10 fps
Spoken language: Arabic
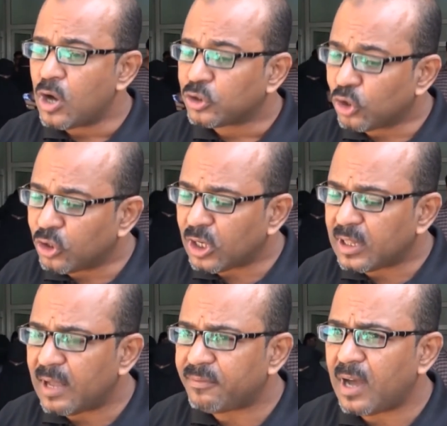
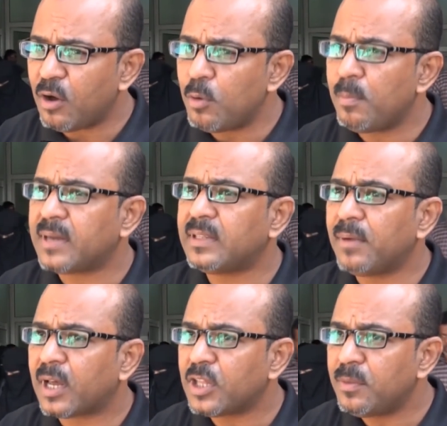صدرت لها فتاوي من
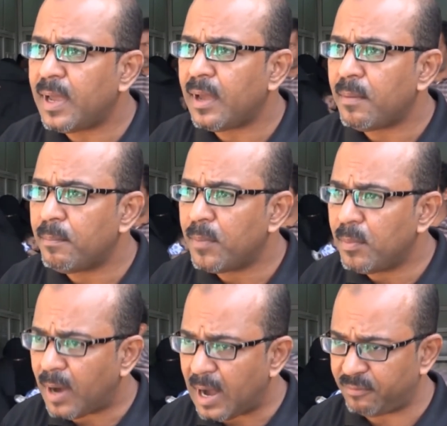مكتب الخدمه
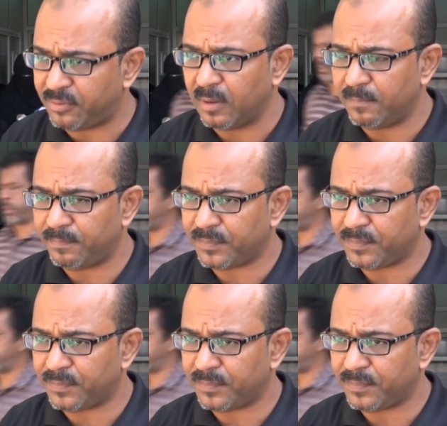بالمحافظه